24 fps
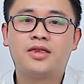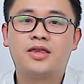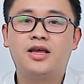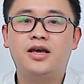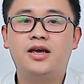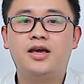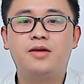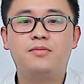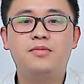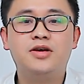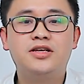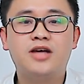
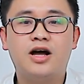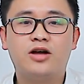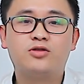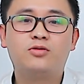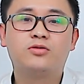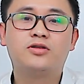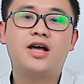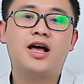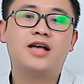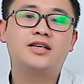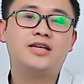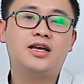thì bây giờ
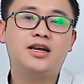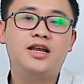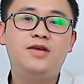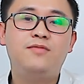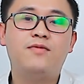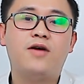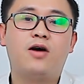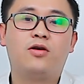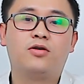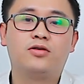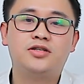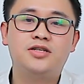chúng ta sẽ đi
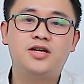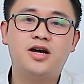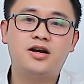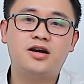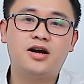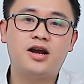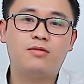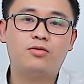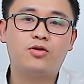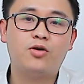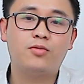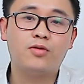vào chiếc
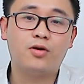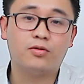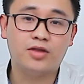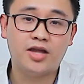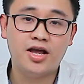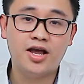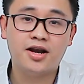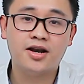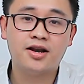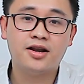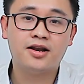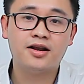laptop đầu
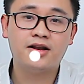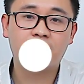tiên